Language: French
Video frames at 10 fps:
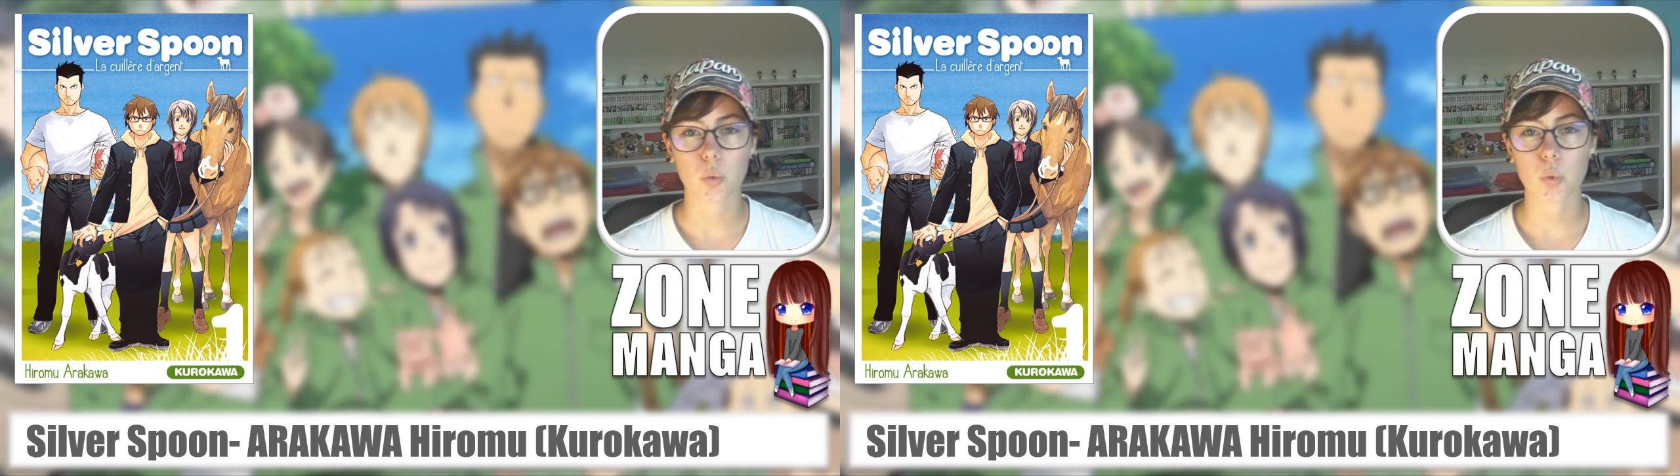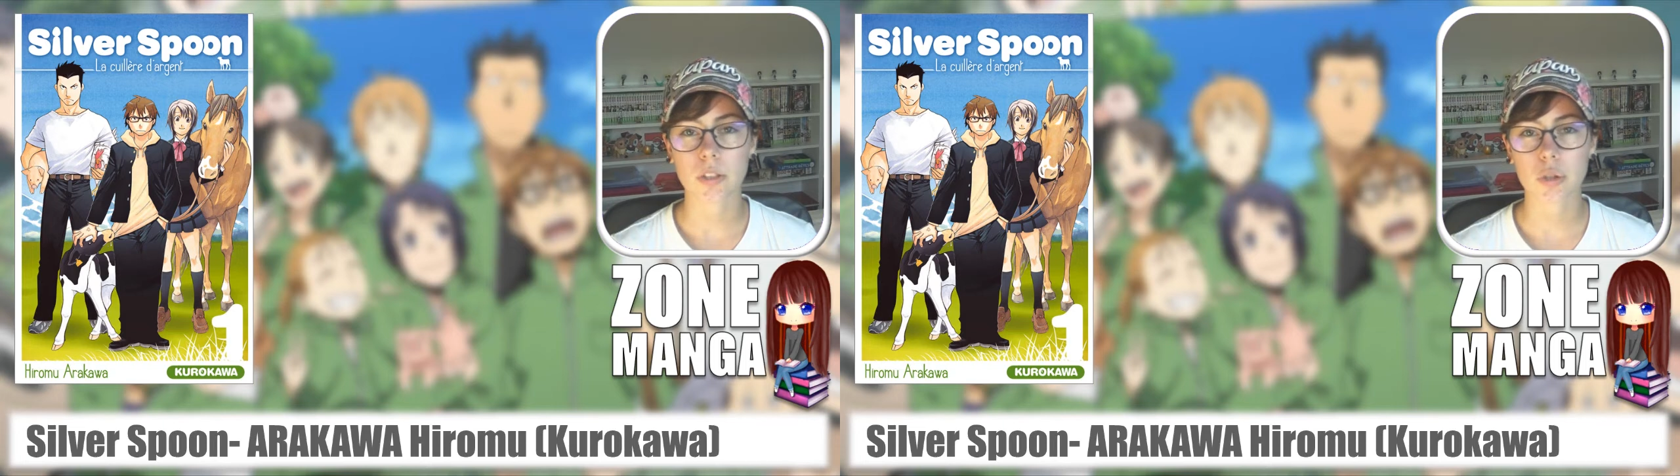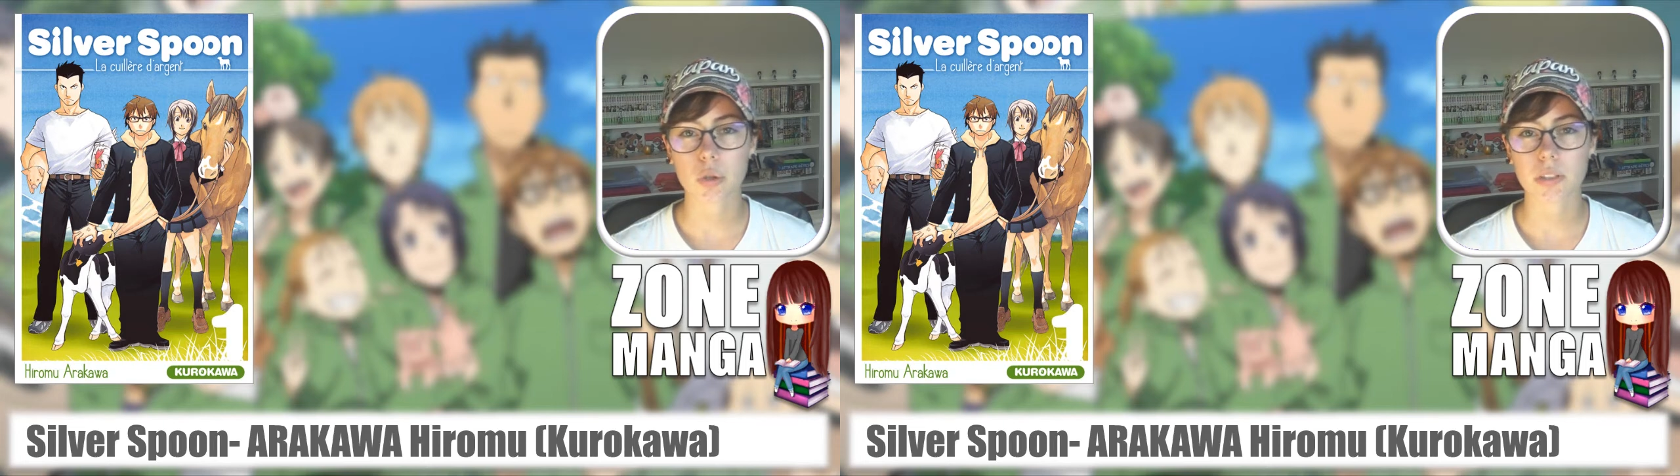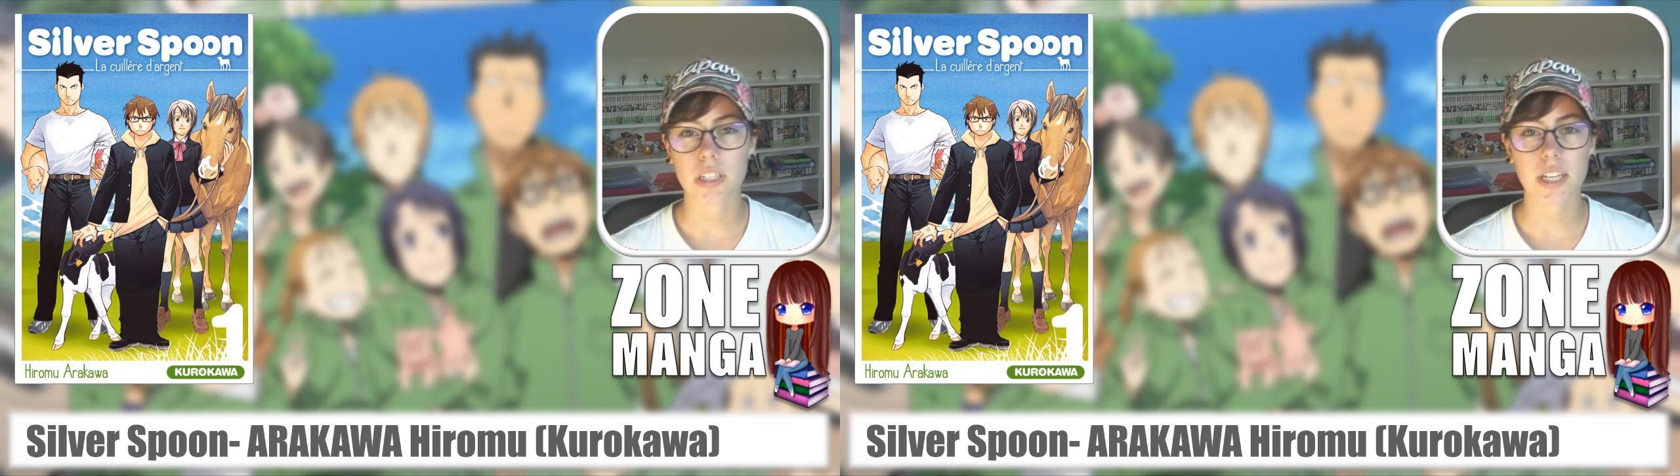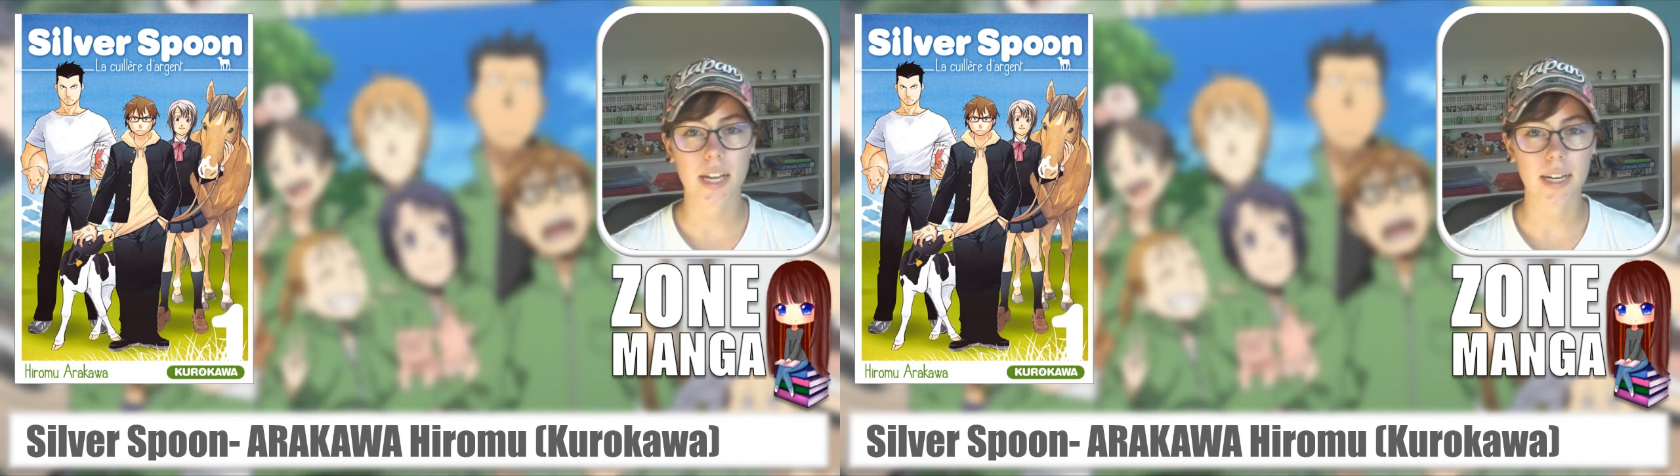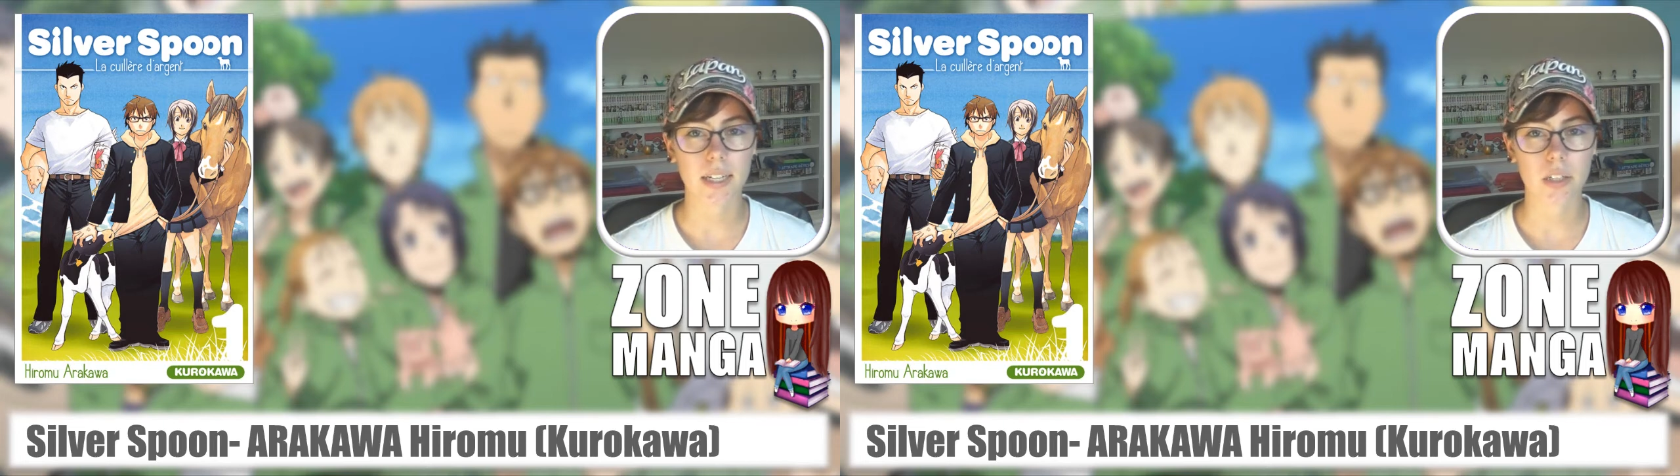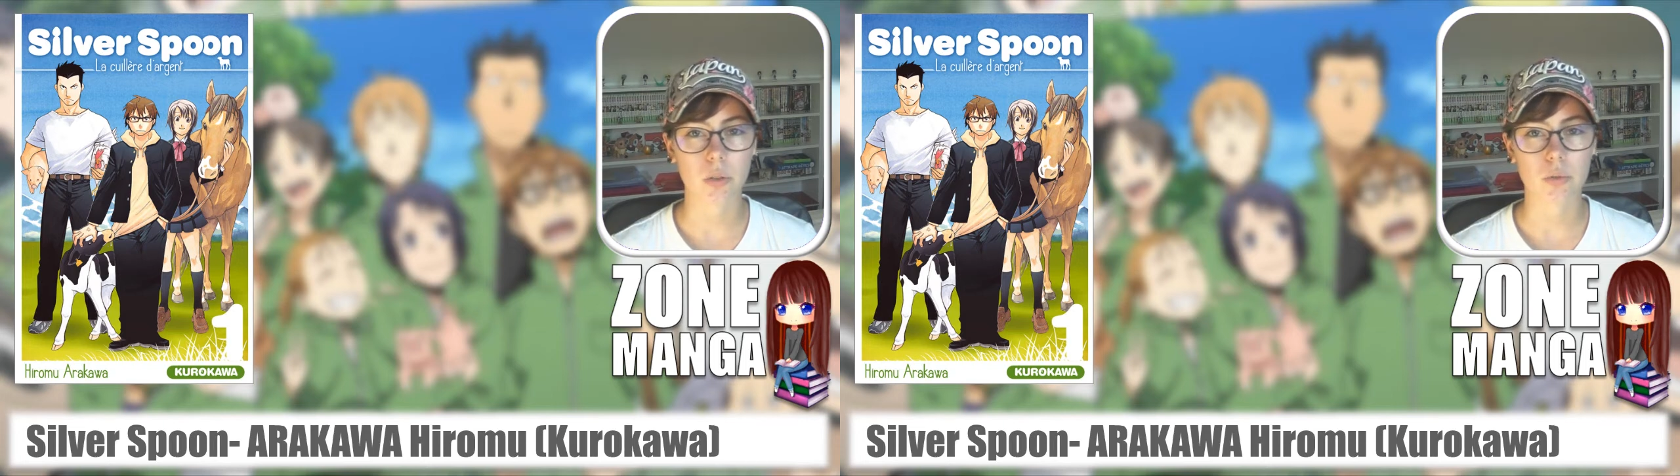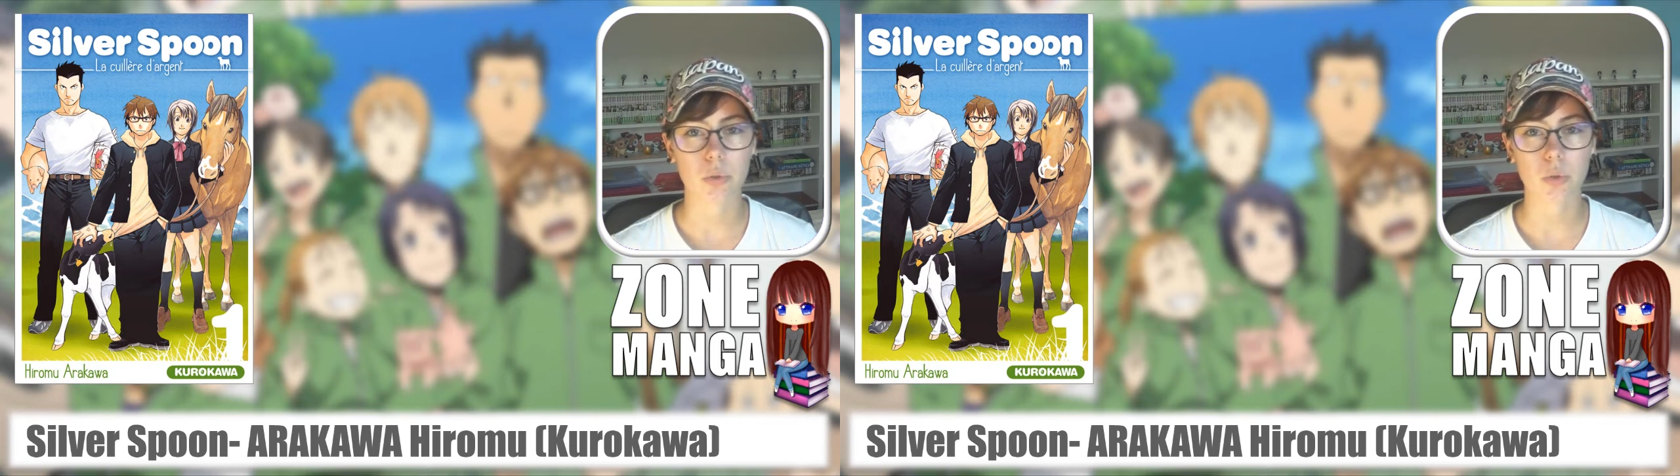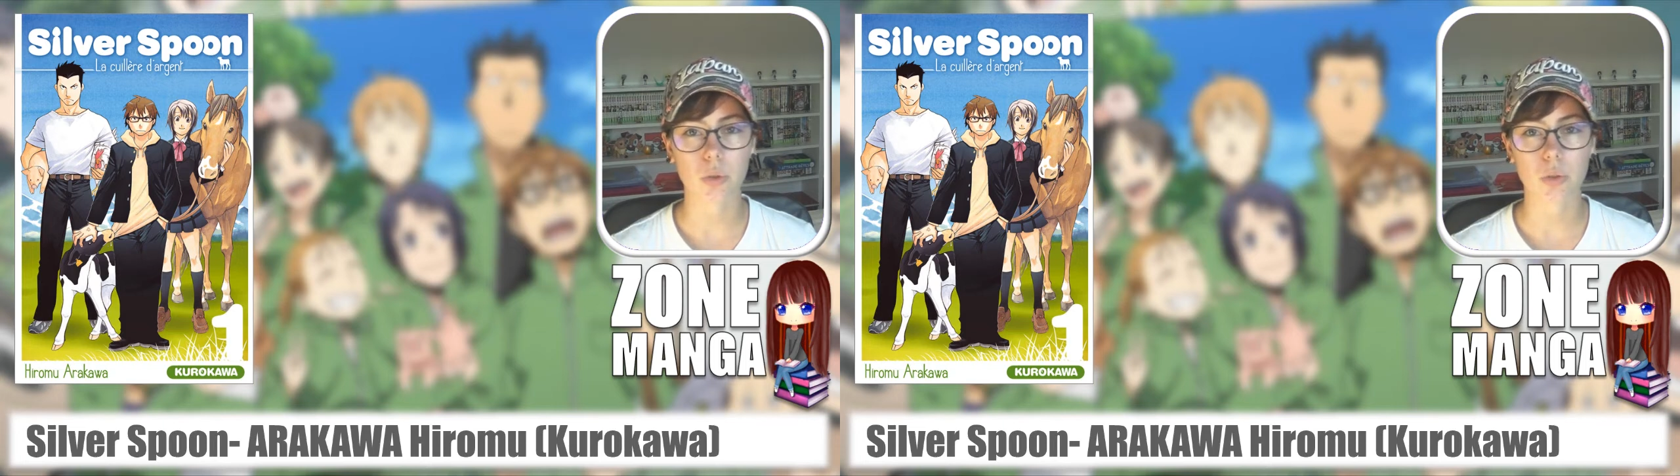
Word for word: toutes des choses liées à l'agriculture,